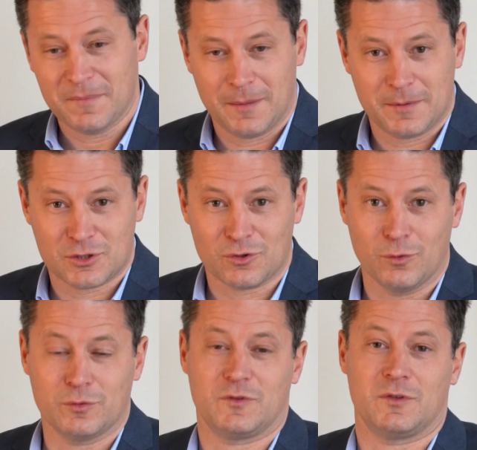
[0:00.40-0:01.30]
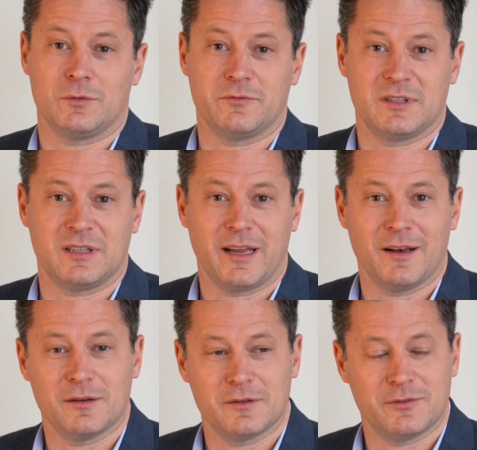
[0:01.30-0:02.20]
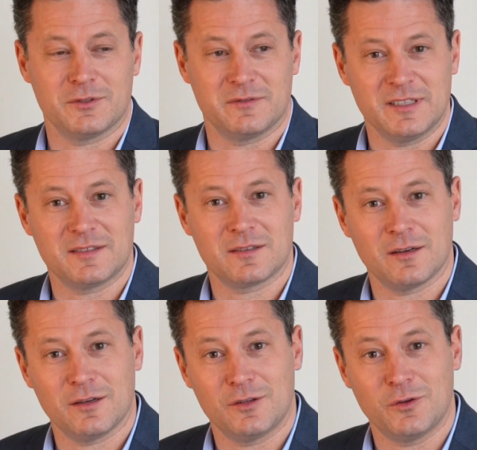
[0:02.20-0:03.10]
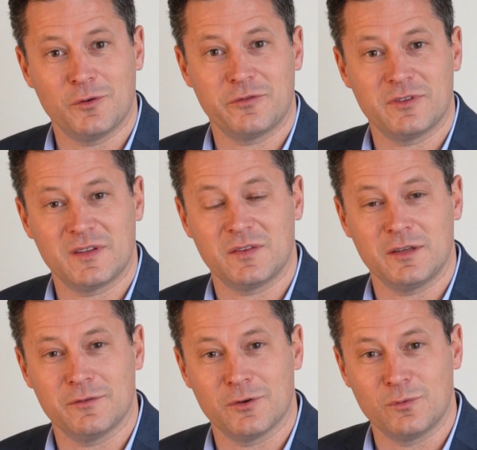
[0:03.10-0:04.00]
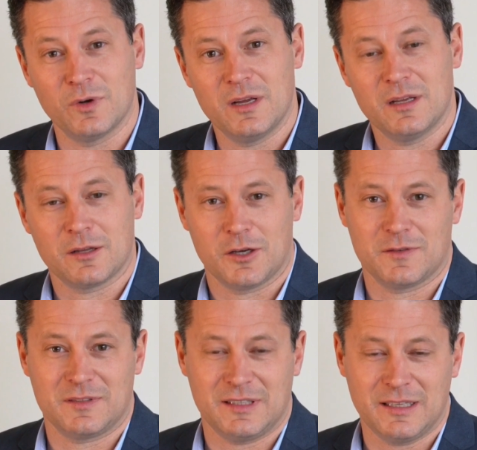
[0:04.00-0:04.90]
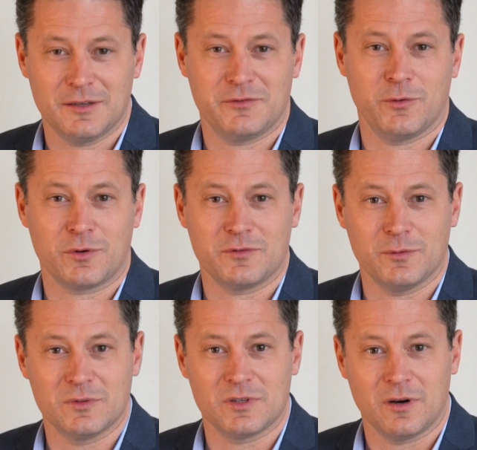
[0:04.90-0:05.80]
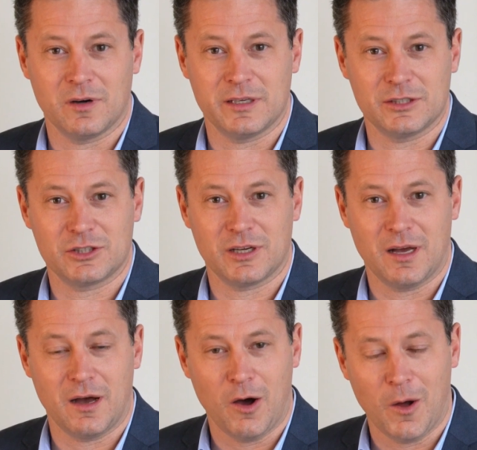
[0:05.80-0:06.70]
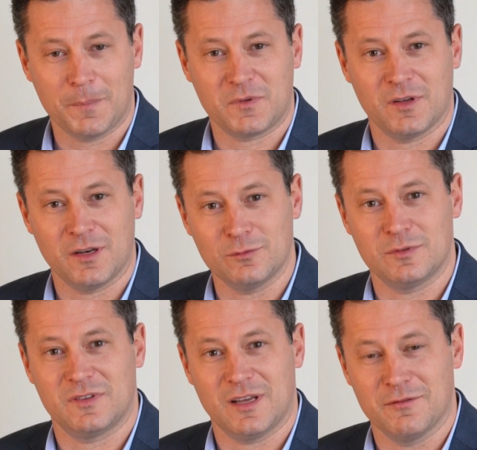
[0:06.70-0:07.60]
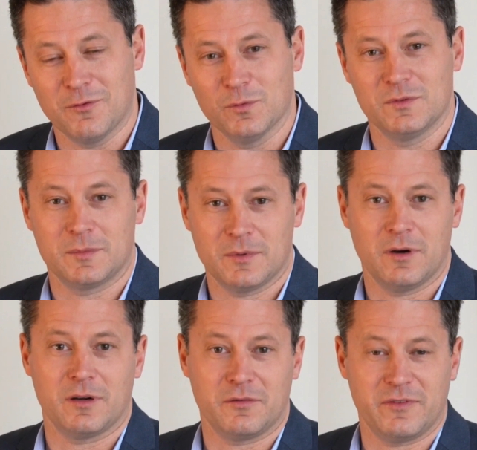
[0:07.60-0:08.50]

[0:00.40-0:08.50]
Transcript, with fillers: Ich bin stolz darauf, ein Teil von der Vista dürfen zu sein, weil das, was ich hier vorgefunden habe, ist eine absolut eine wunderbare